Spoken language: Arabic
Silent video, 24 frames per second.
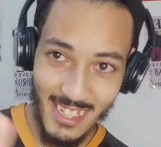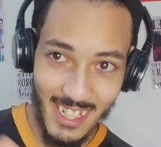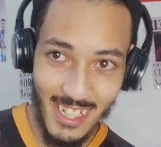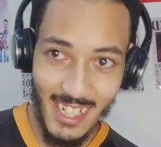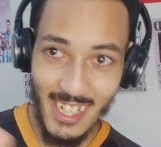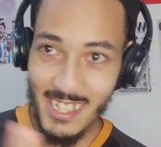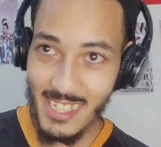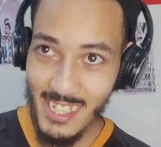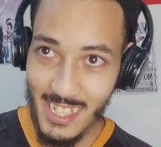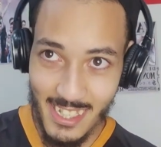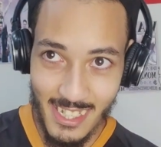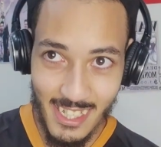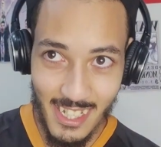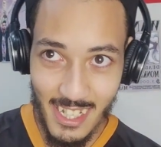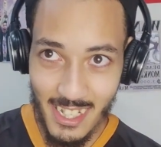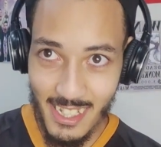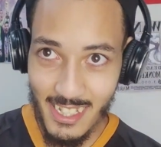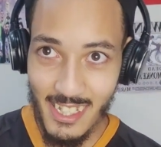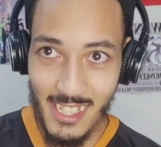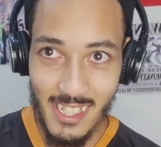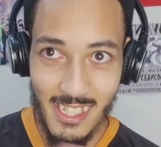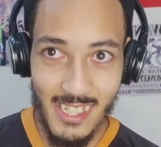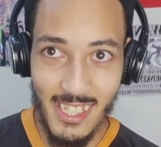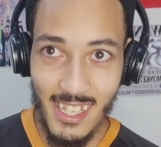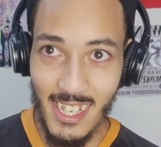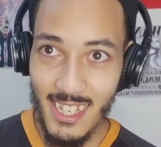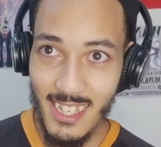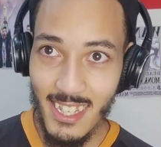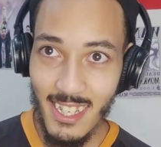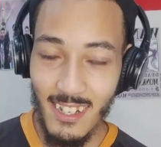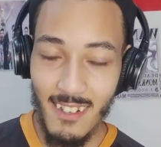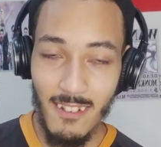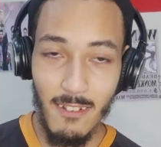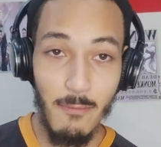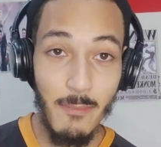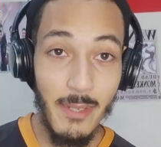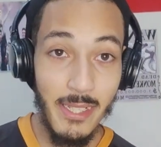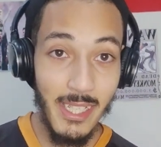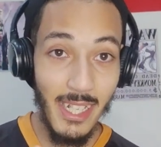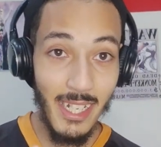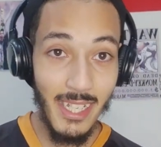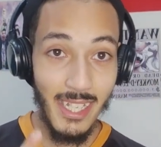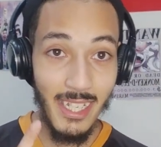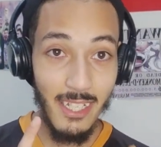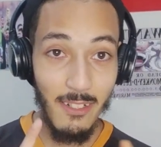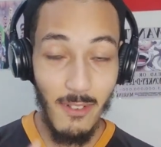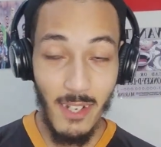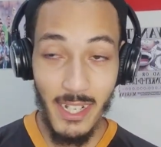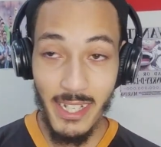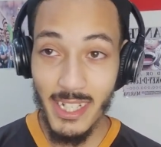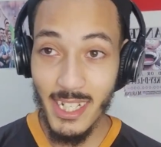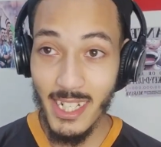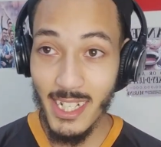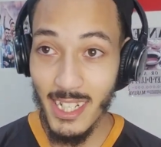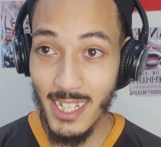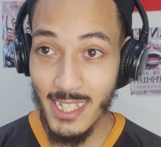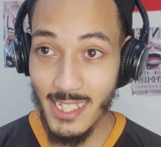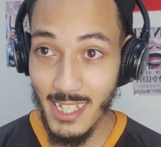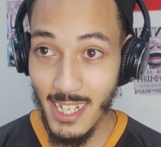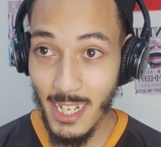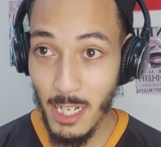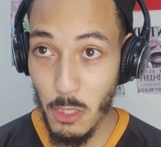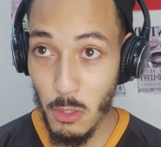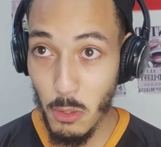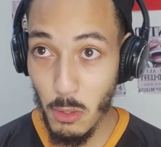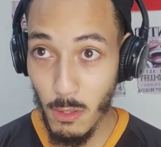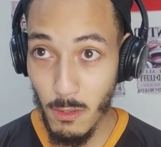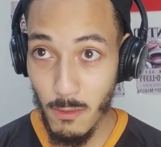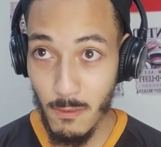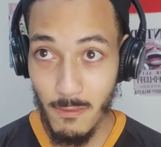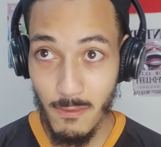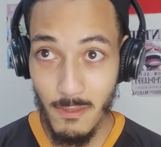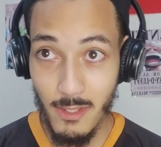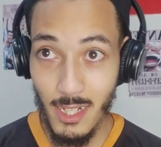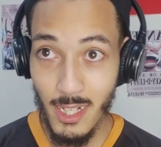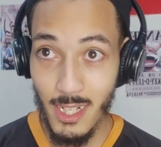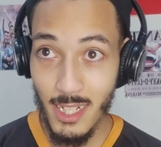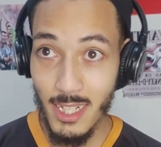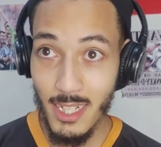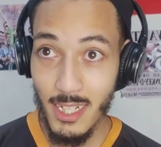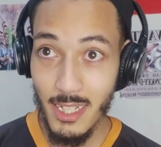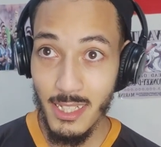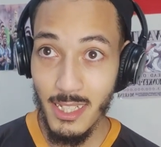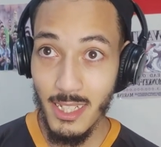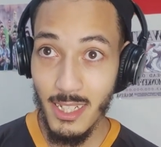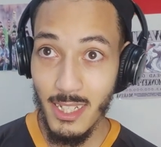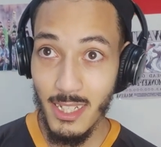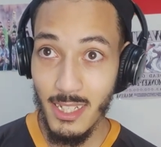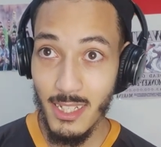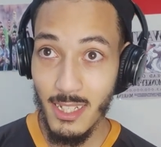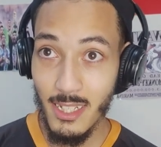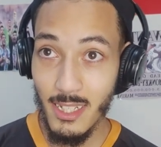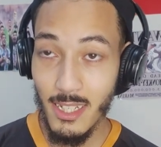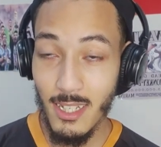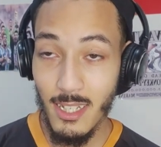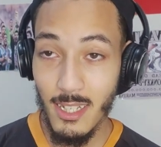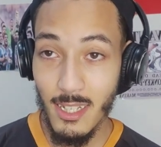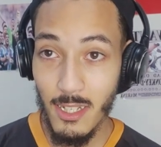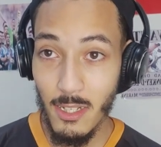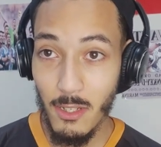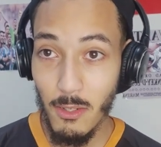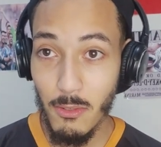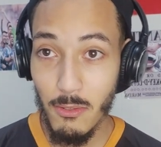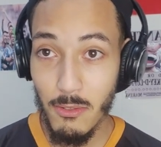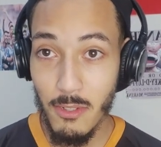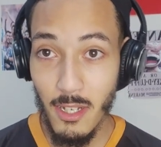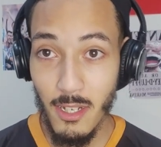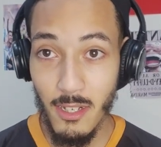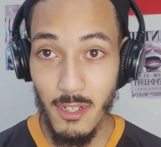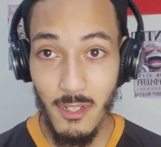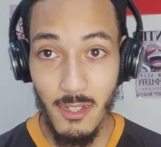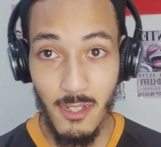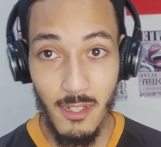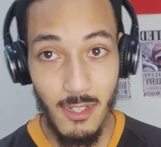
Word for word: كلاسات زاهيه ومازال كاين واحد الكلاس اخر راه ديال هذاك خونا